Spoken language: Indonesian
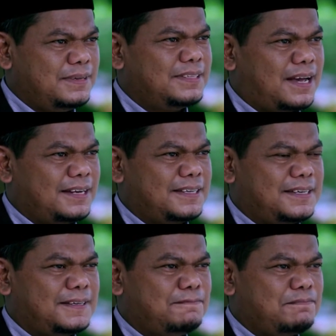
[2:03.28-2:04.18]
min
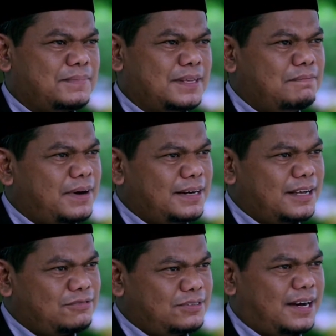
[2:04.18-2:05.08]

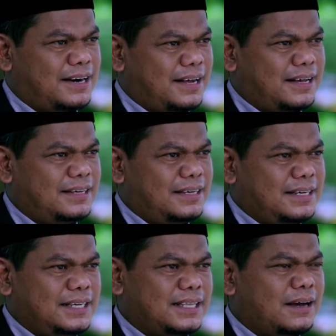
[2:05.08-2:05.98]
Marilah saudara,
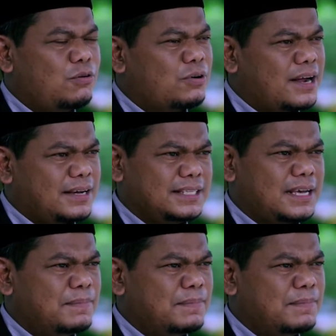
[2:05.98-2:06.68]
kita orang kita